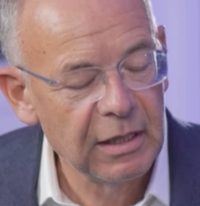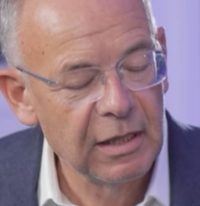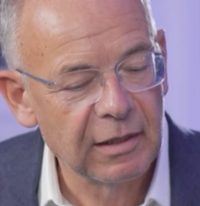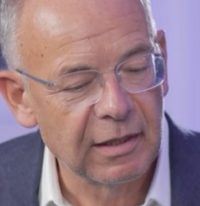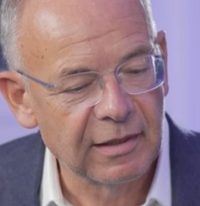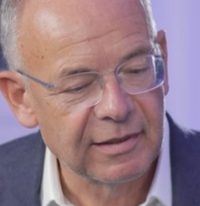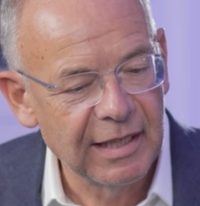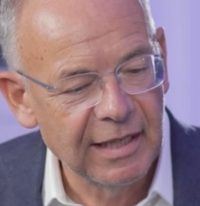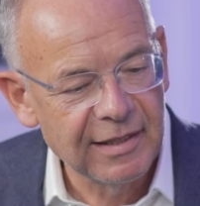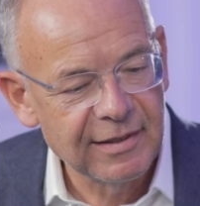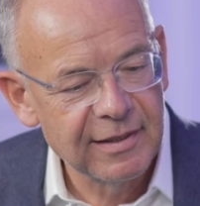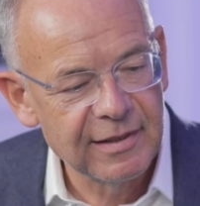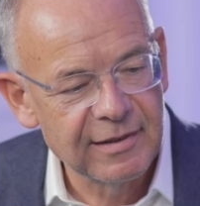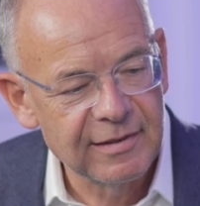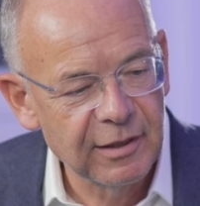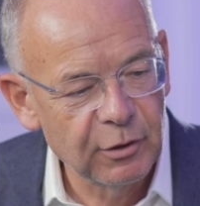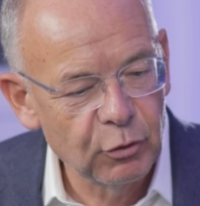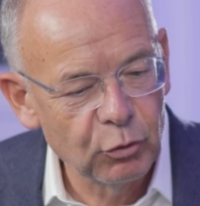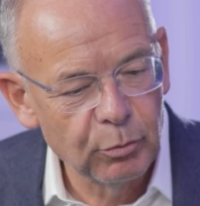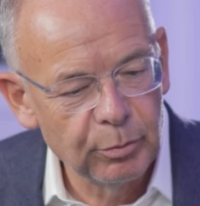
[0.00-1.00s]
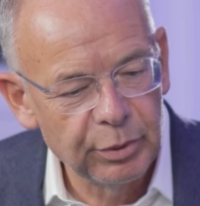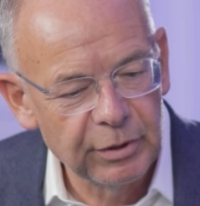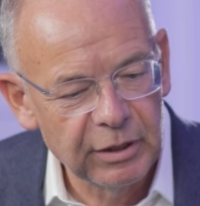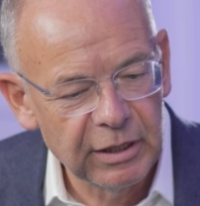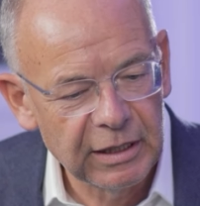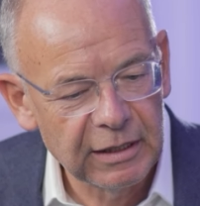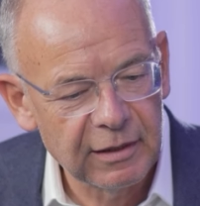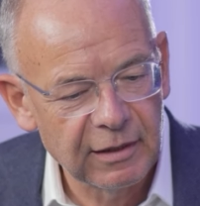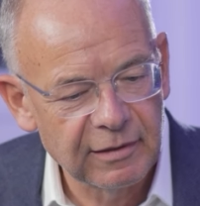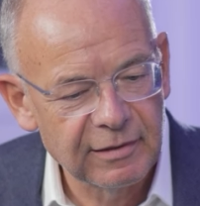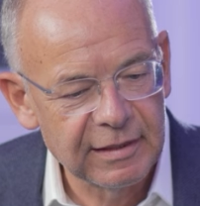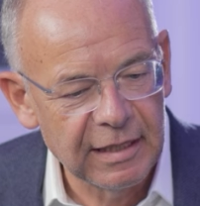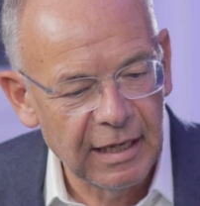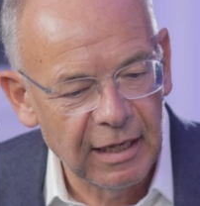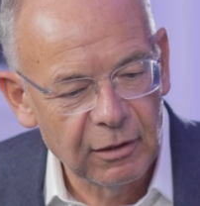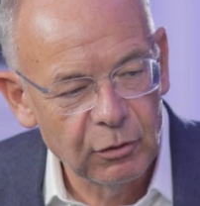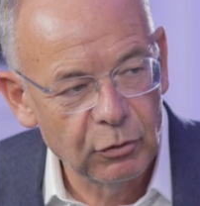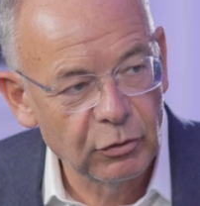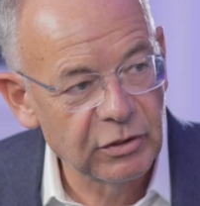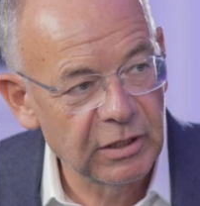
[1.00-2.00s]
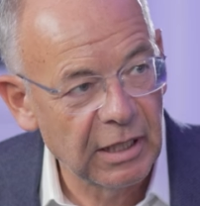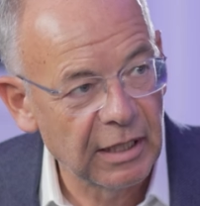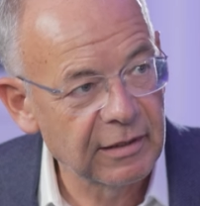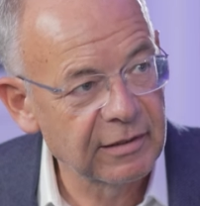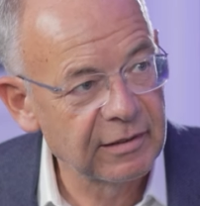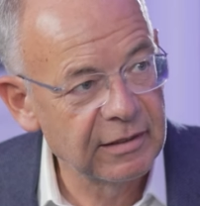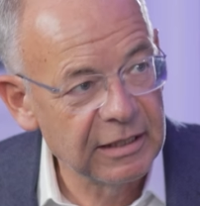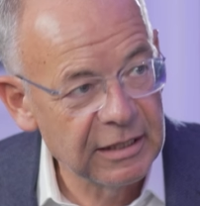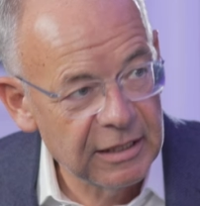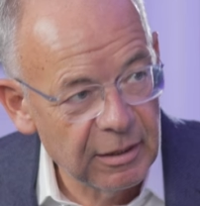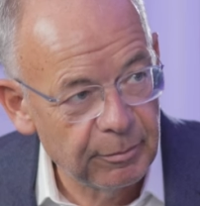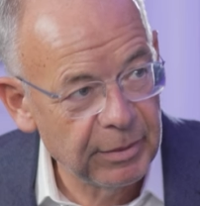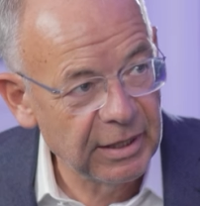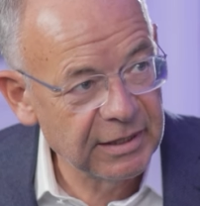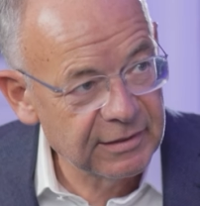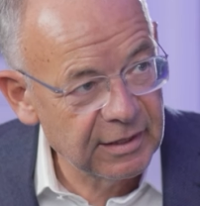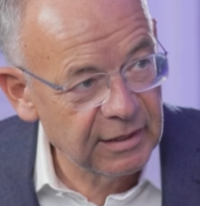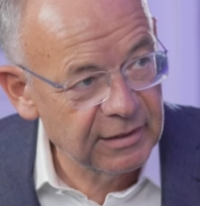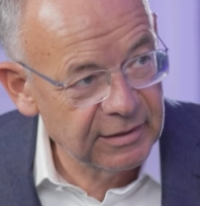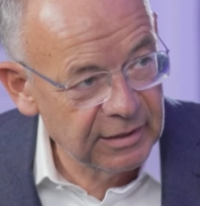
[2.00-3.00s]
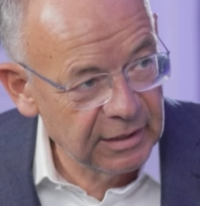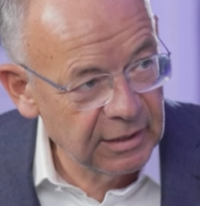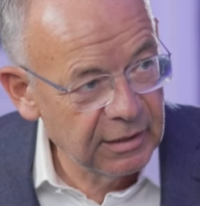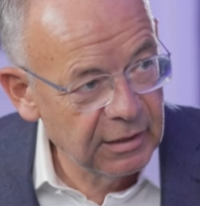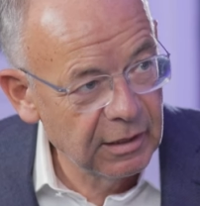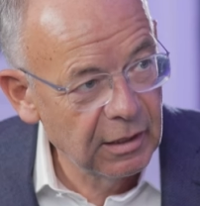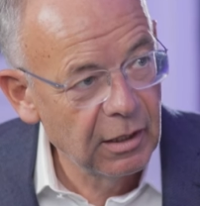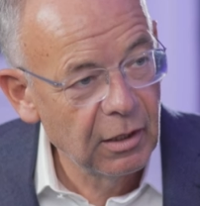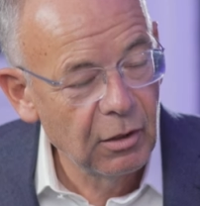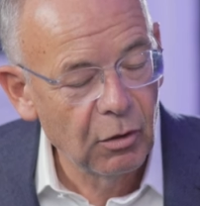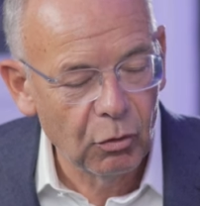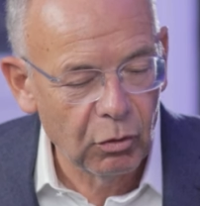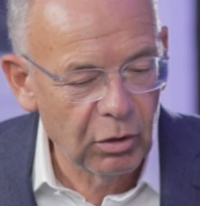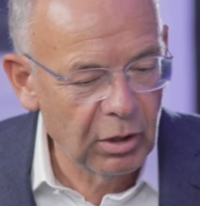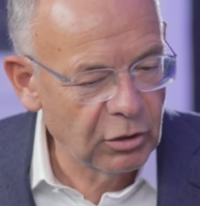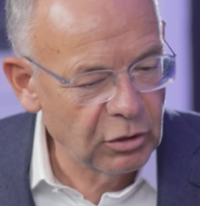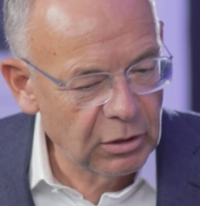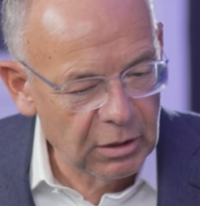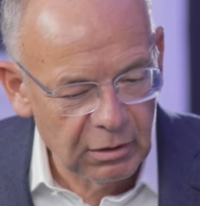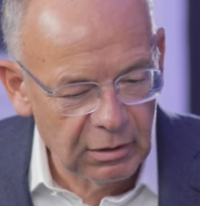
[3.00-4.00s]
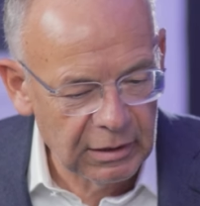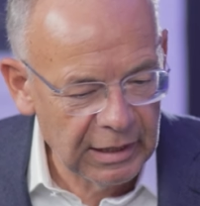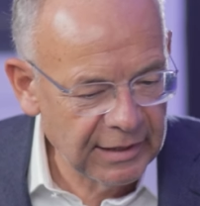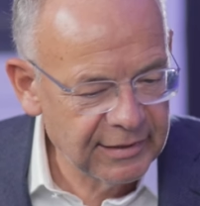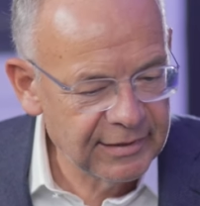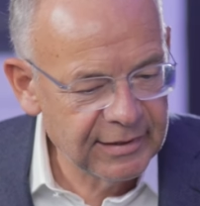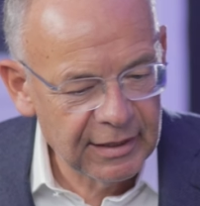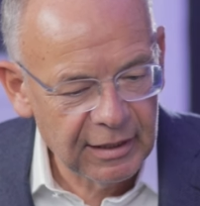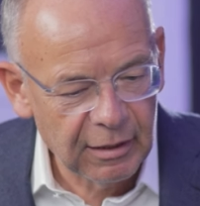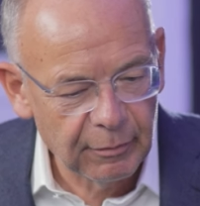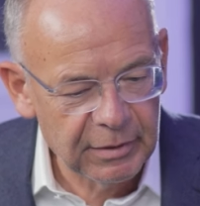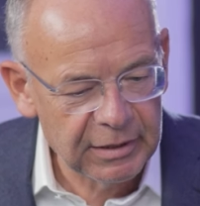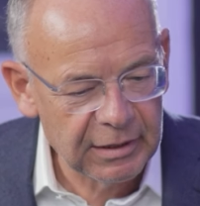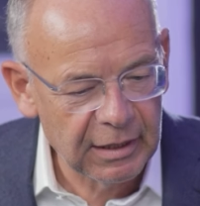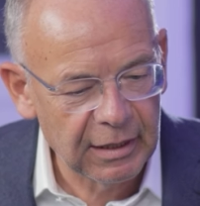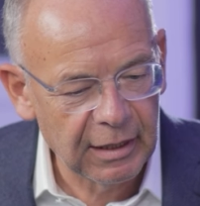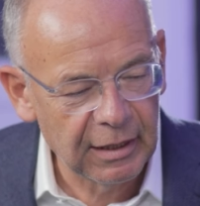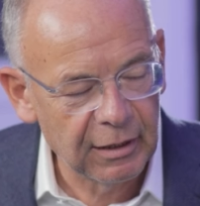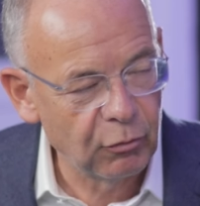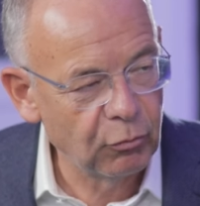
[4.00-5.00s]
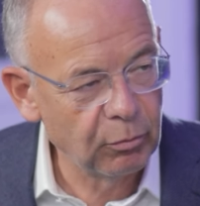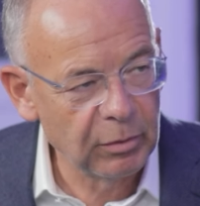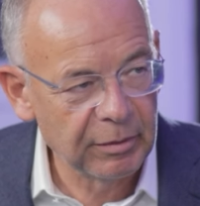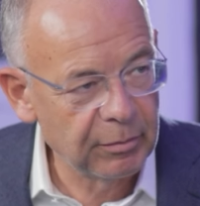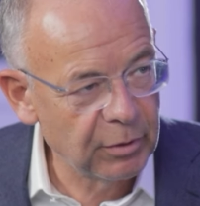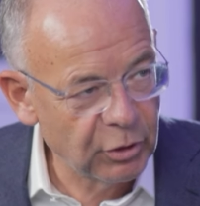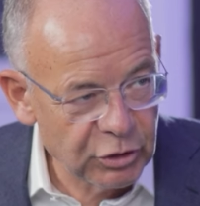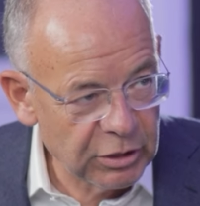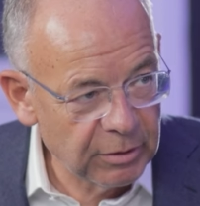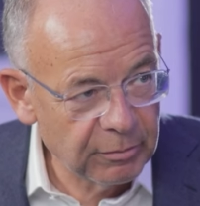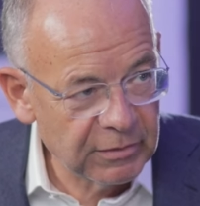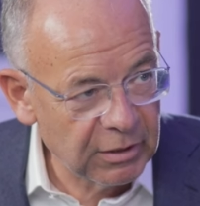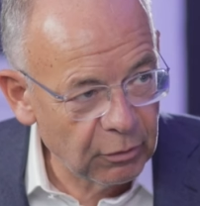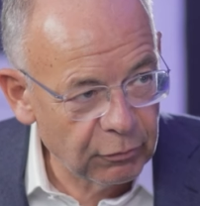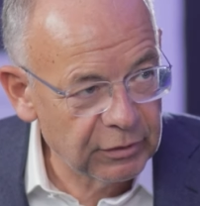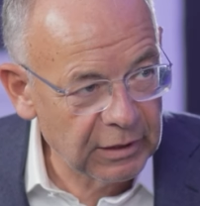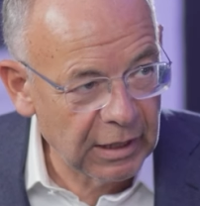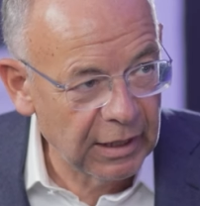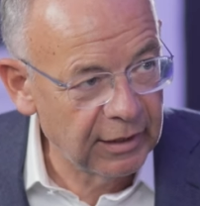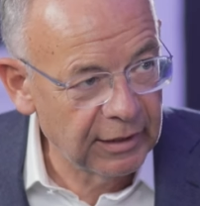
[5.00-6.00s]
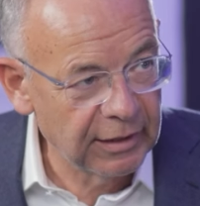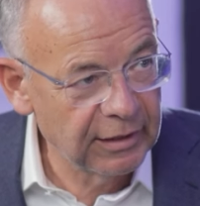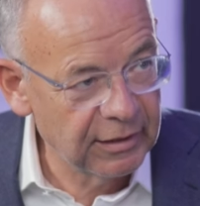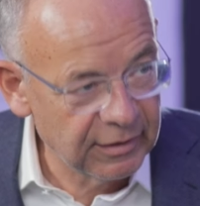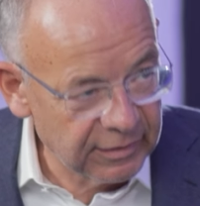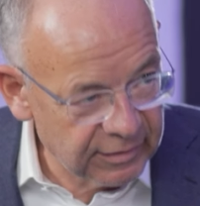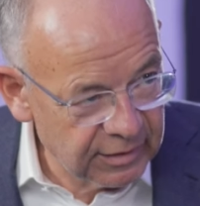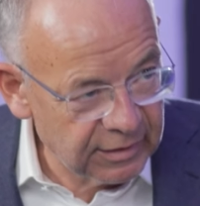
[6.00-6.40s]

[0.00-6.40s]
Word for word: Das heißt jetzt nicht unbedingt, dass die Anglosachsen hier besser sind oder lässiger miteinander umgehen. Das stimmt oft gar nicht. Die